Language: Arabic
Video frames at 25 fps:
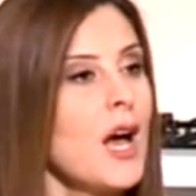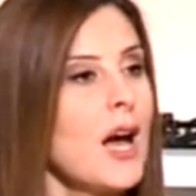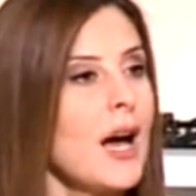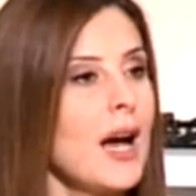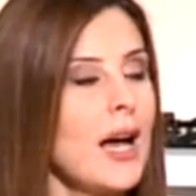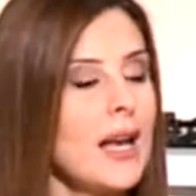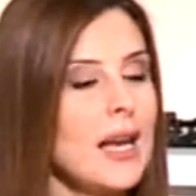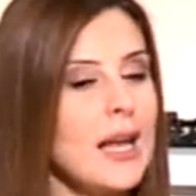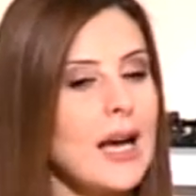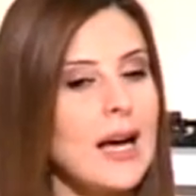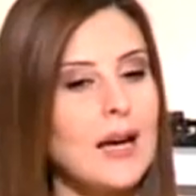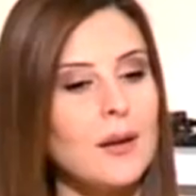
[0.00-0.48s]

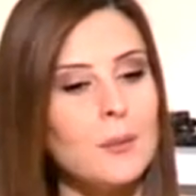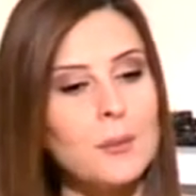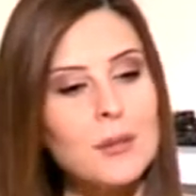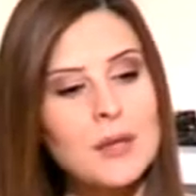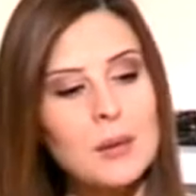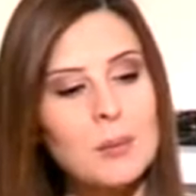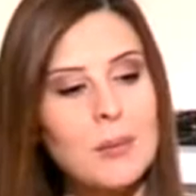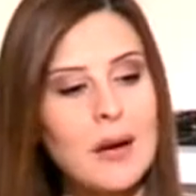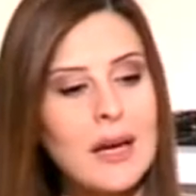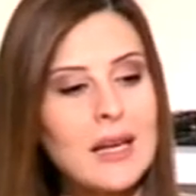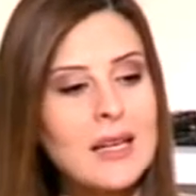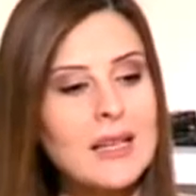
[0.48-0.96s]
هلا
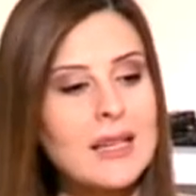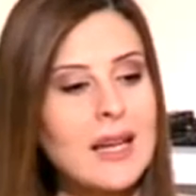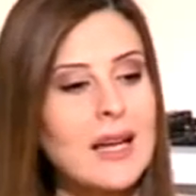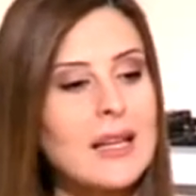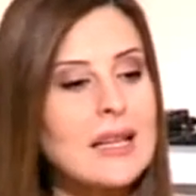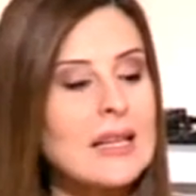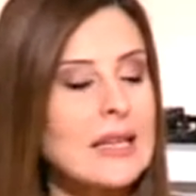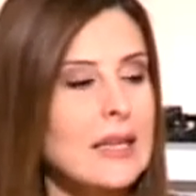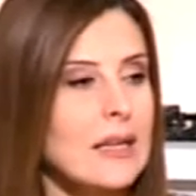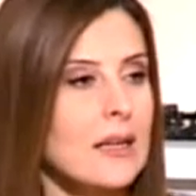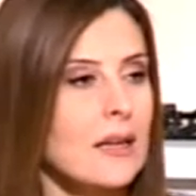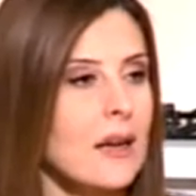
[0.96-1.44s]
مثل ما قلنا
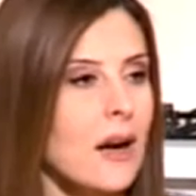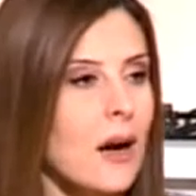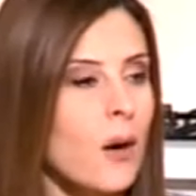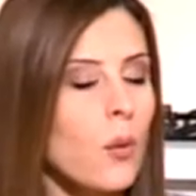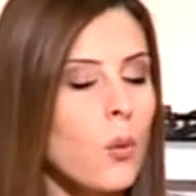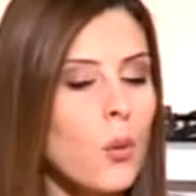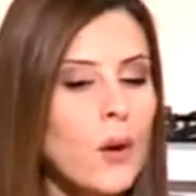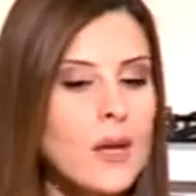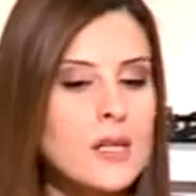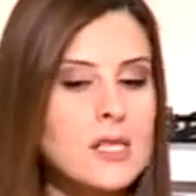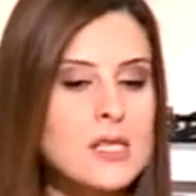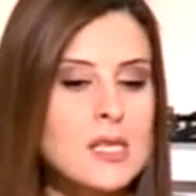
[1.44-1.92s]
ليه
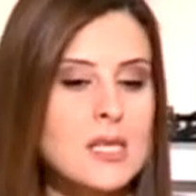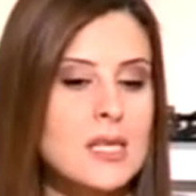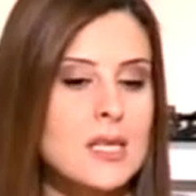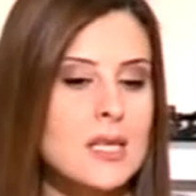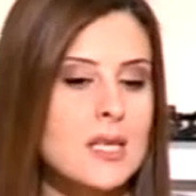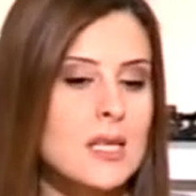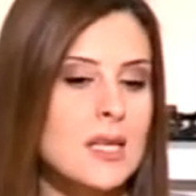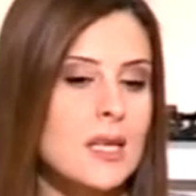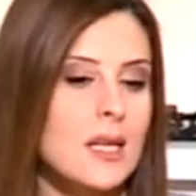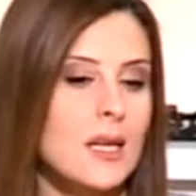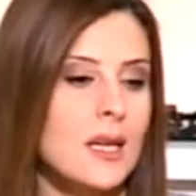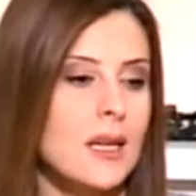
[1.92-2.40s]
اول
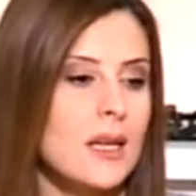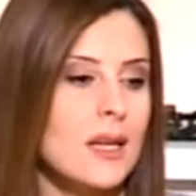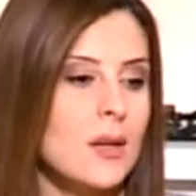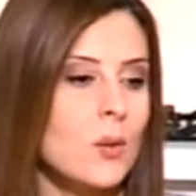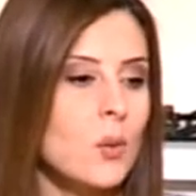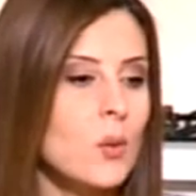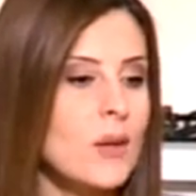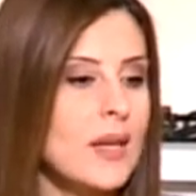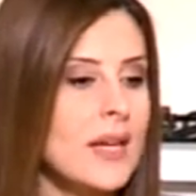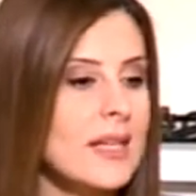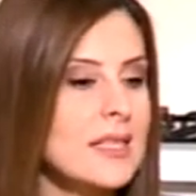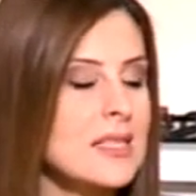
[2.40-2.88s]
شيء
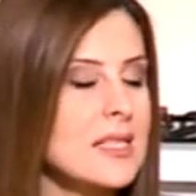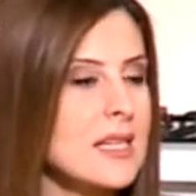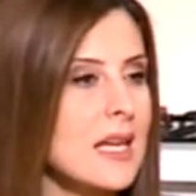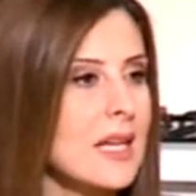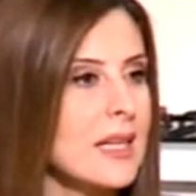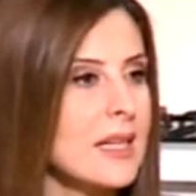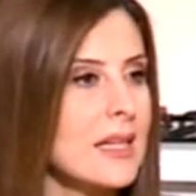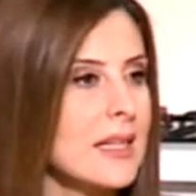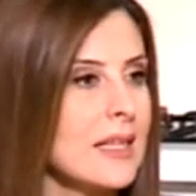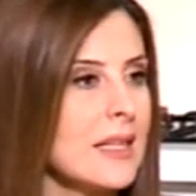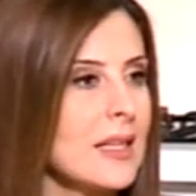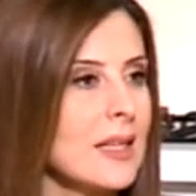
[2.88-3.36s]
الاولاد
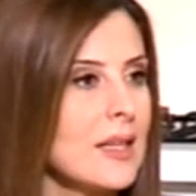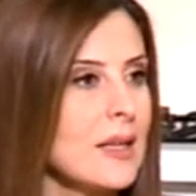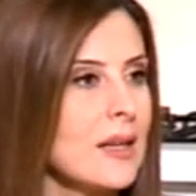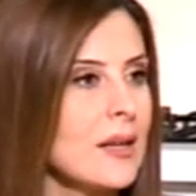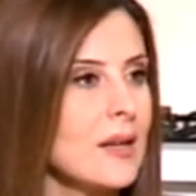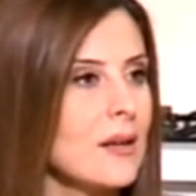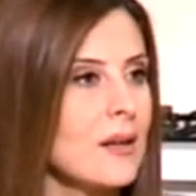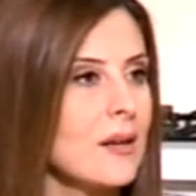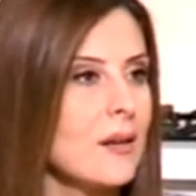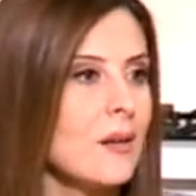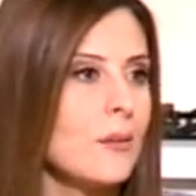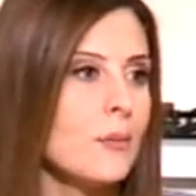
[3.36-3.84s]
يلي
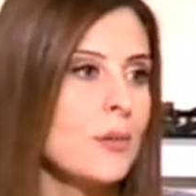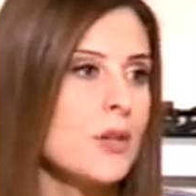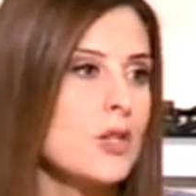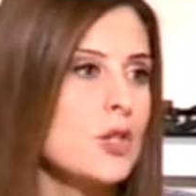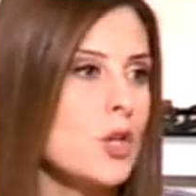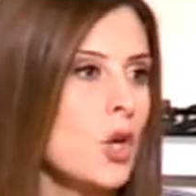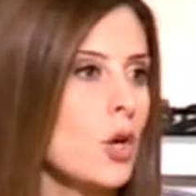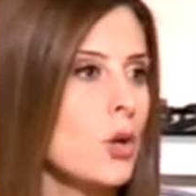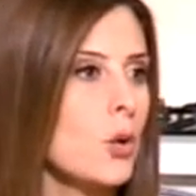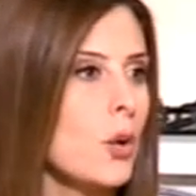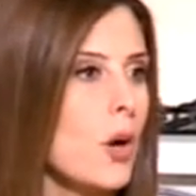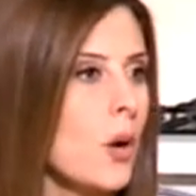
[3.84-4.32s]
آه،
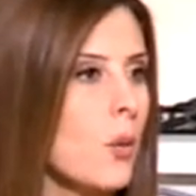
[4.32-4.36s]
بيشعروا